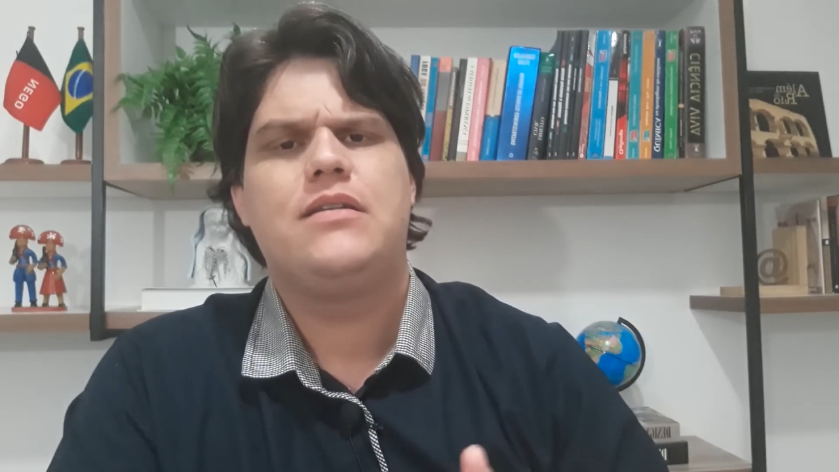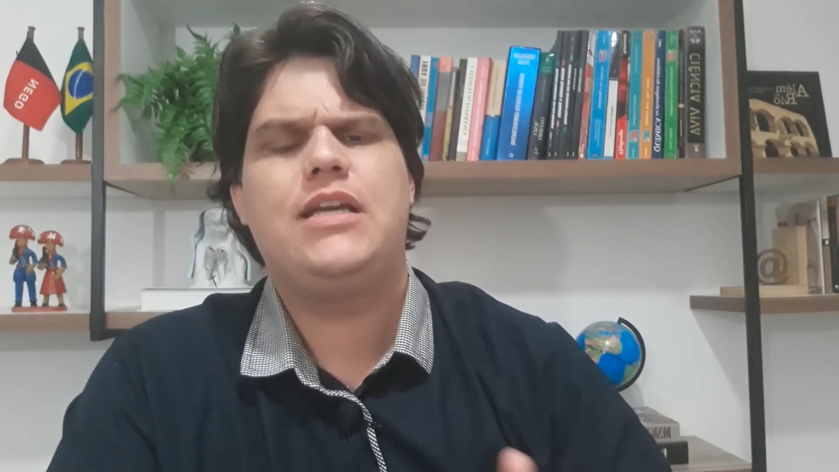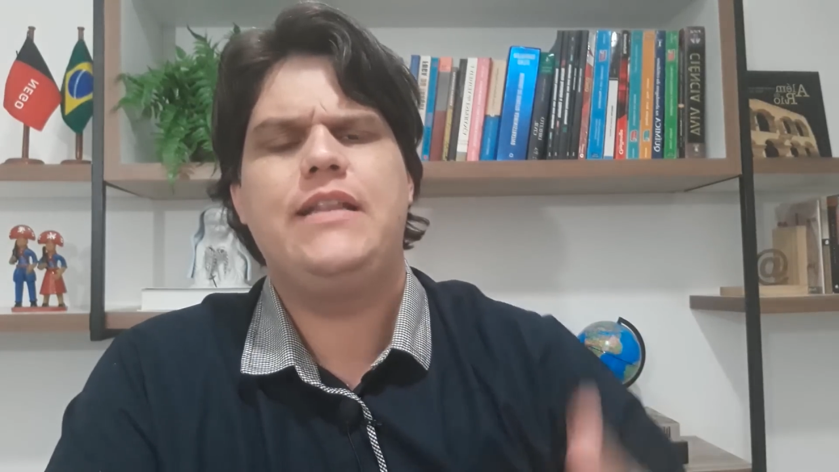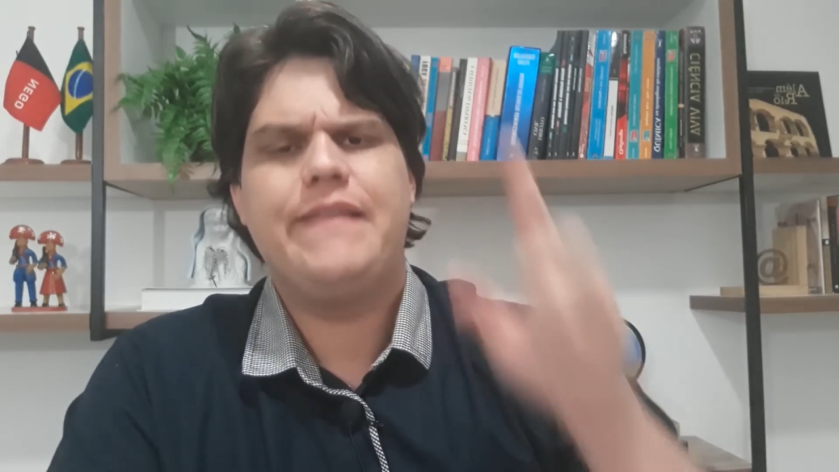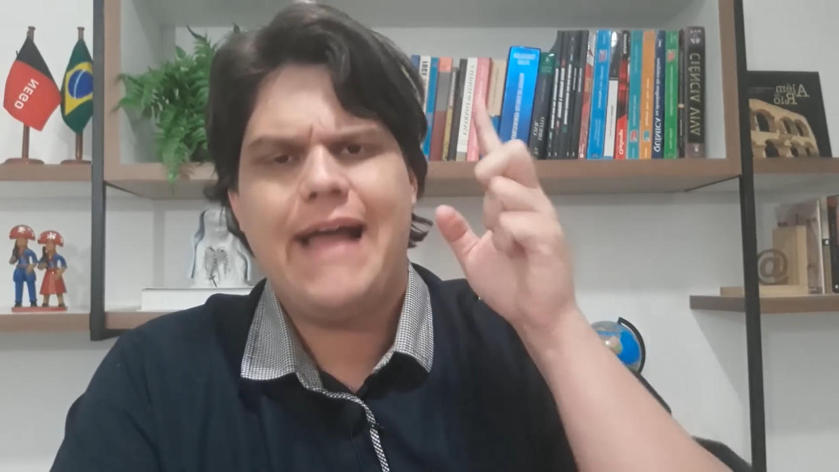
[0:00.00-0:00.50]

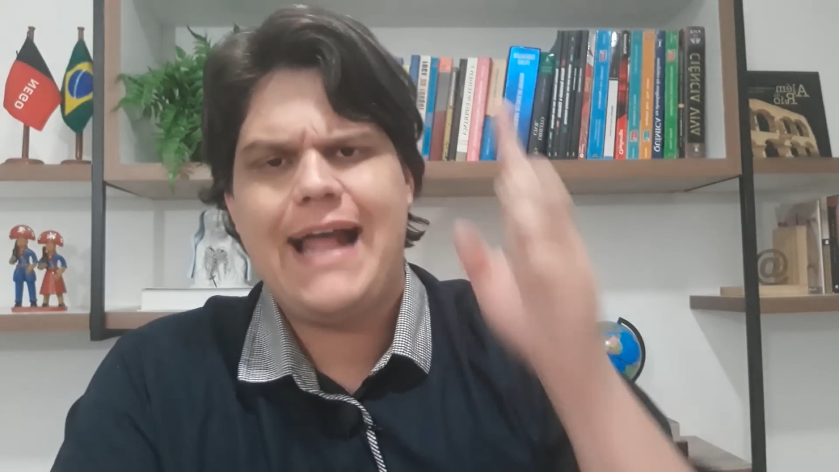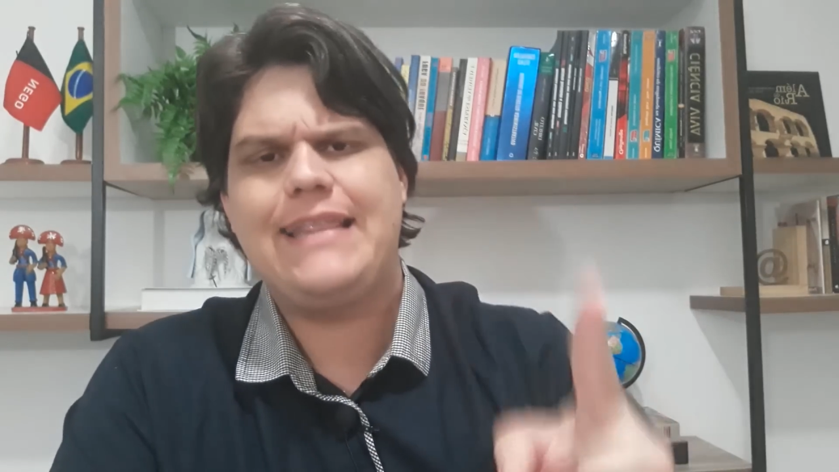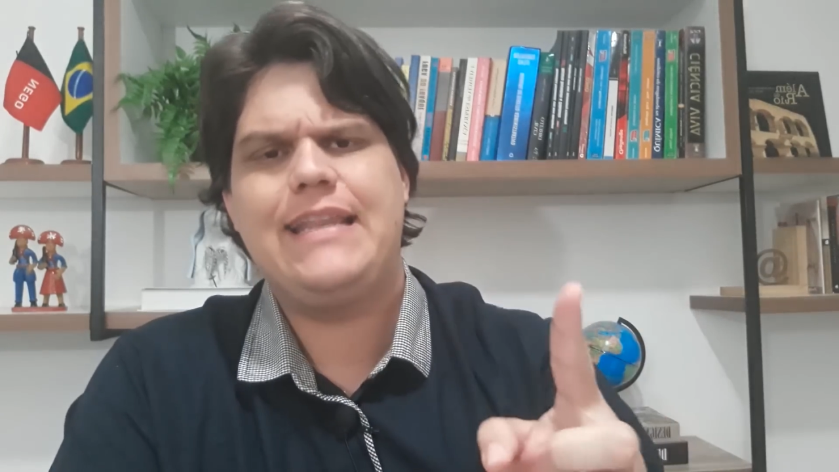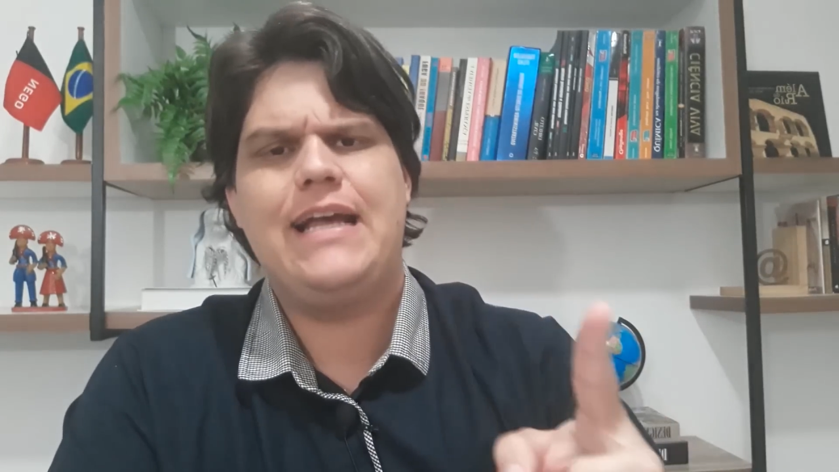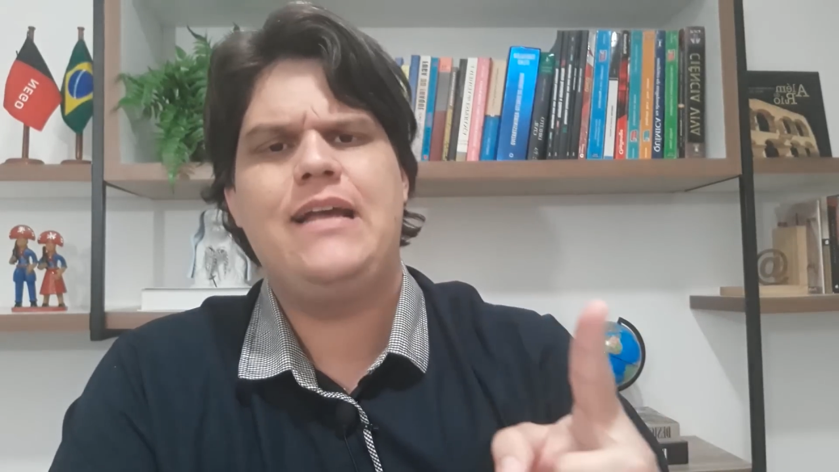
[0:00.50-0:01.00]
que
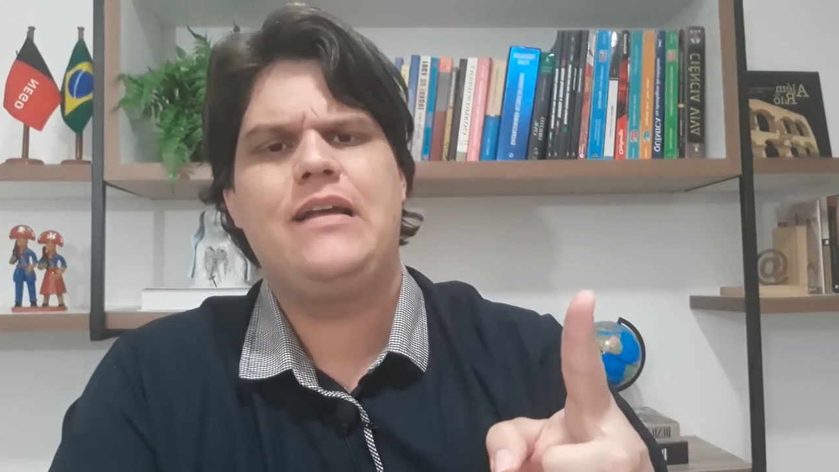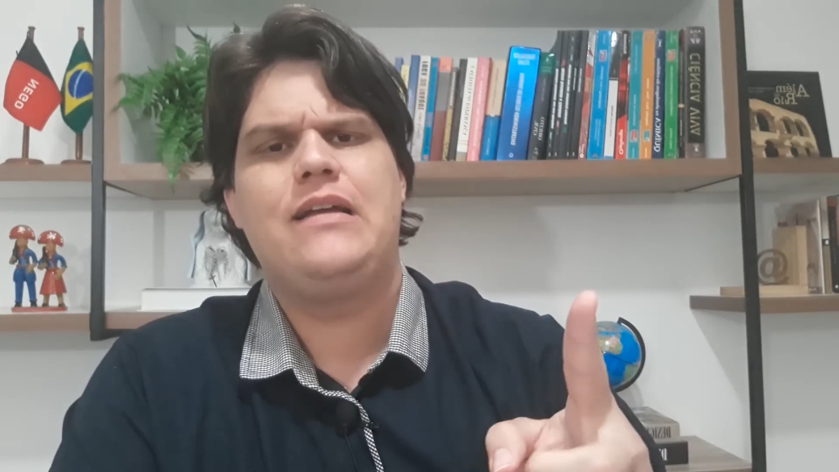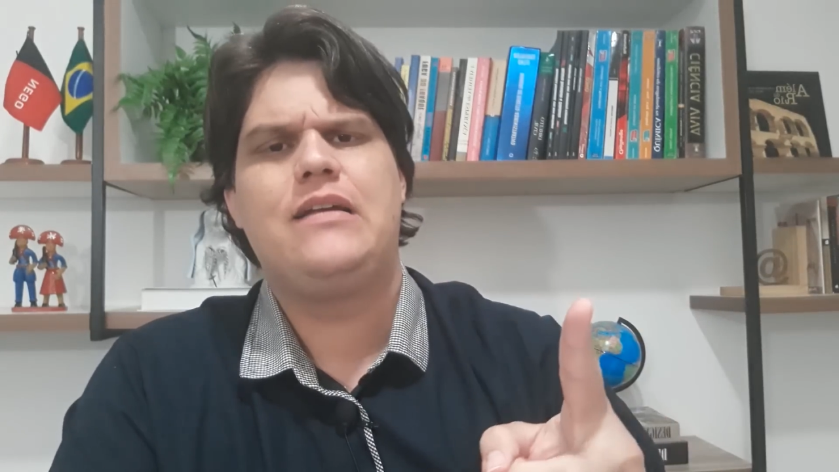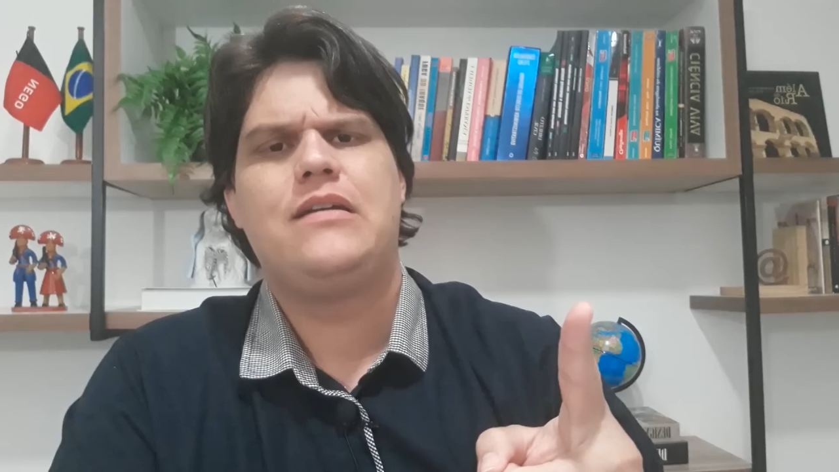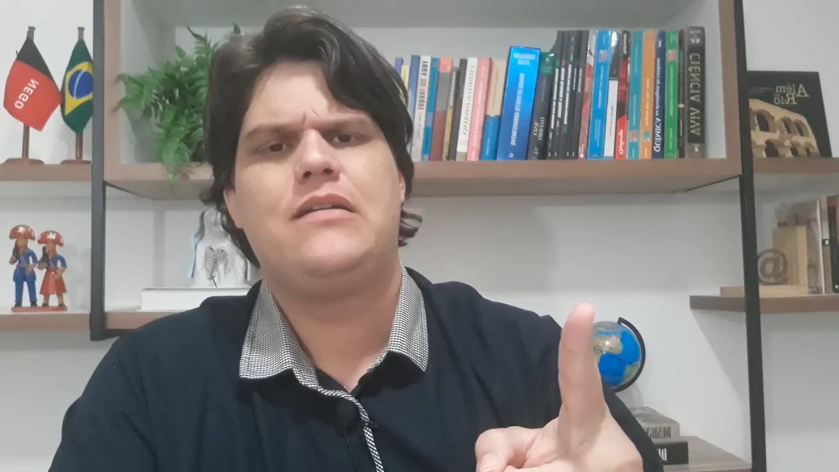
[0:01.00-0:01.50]
nada
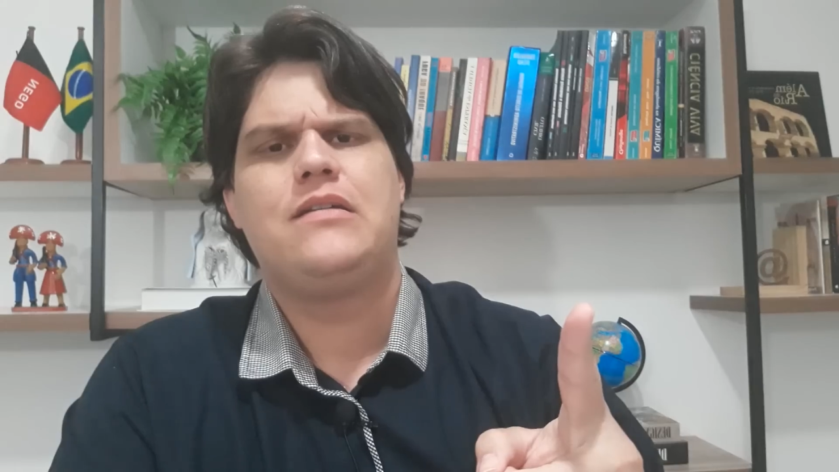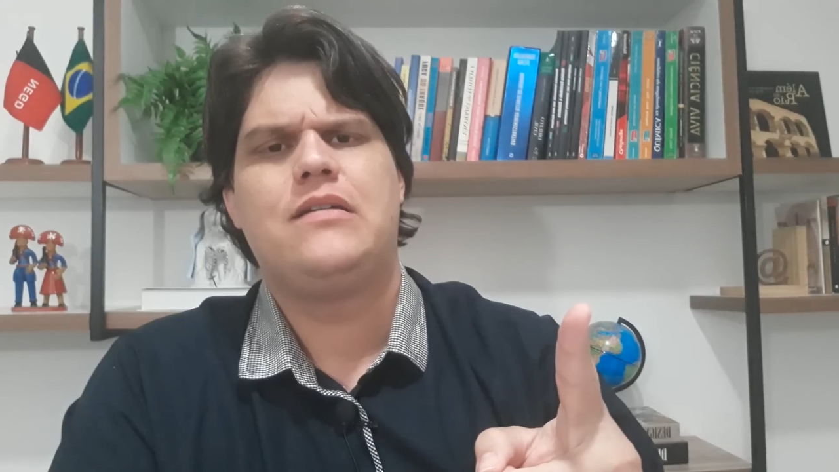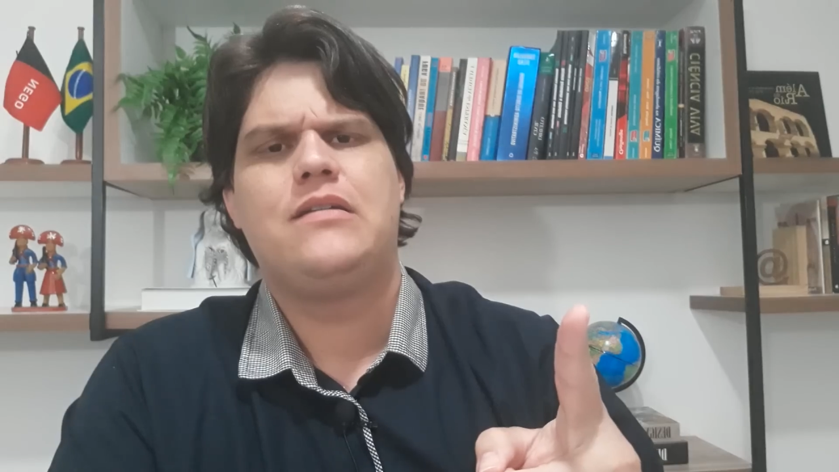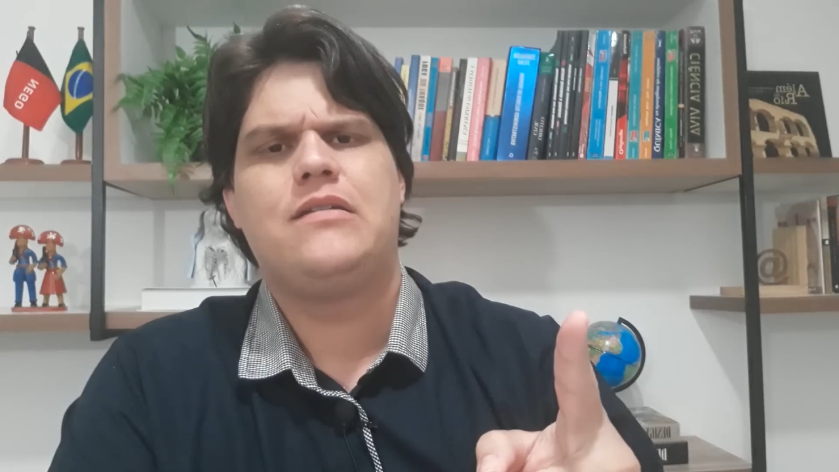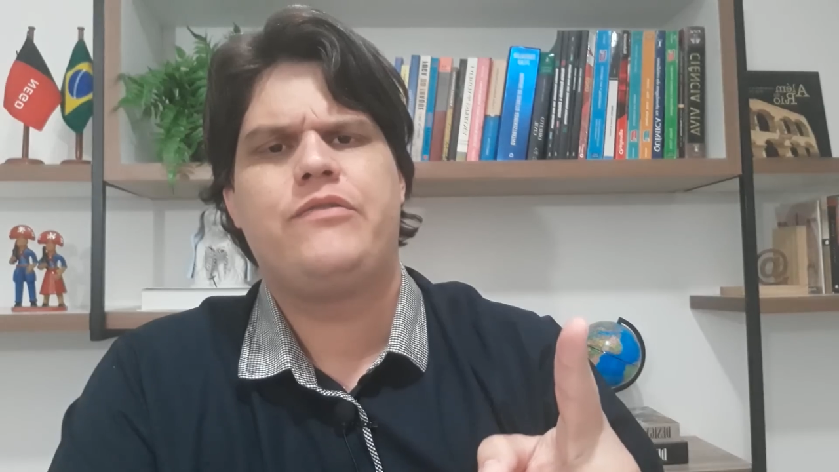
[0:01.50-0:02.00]

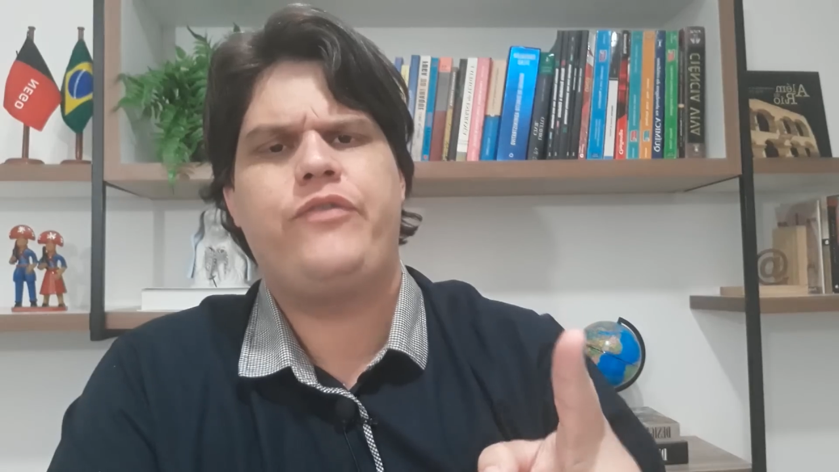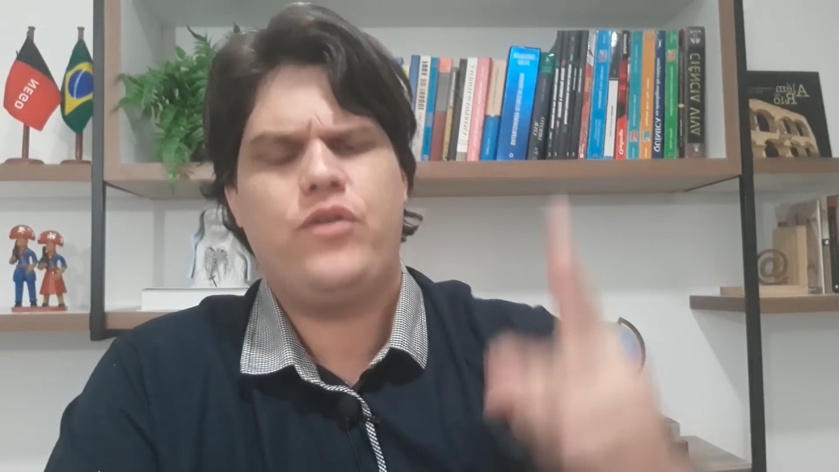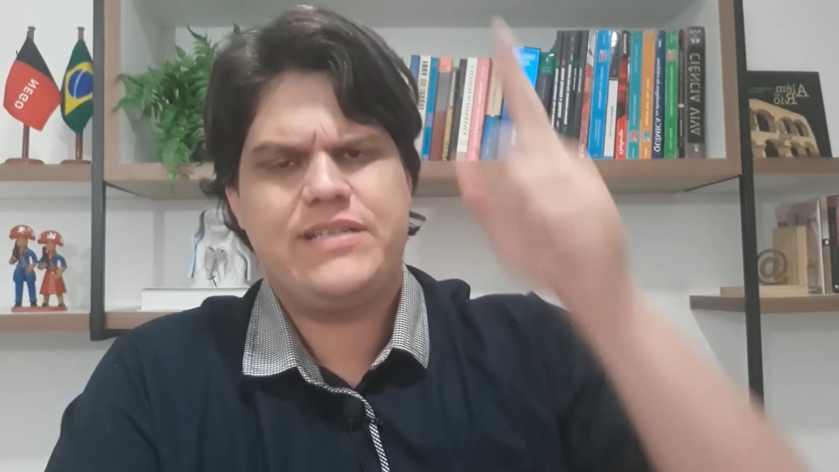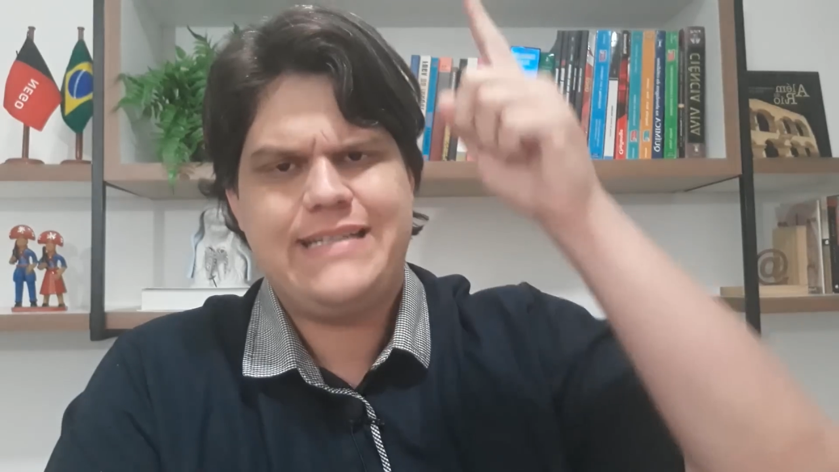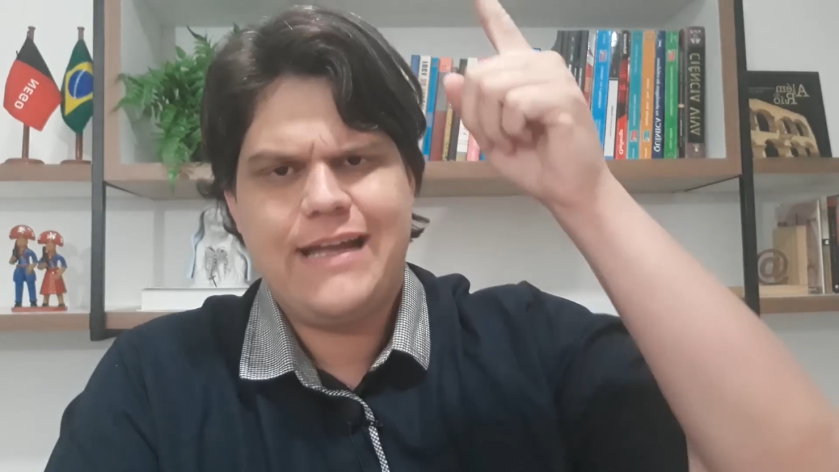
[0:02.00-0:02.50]

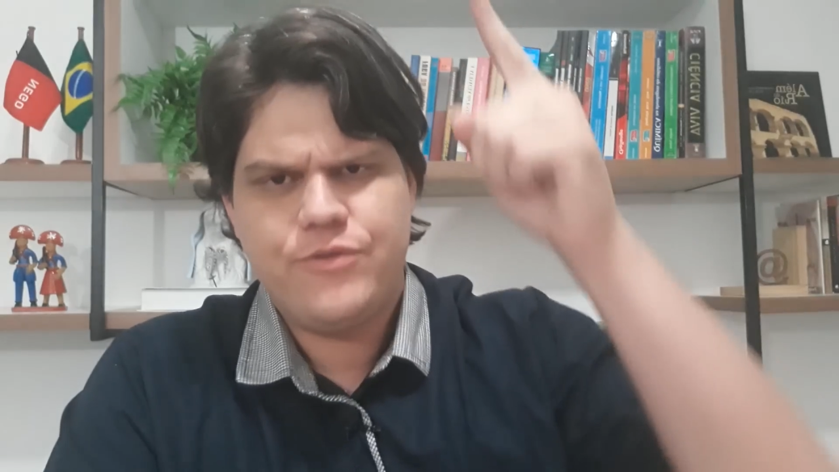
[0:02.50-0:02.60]
fosse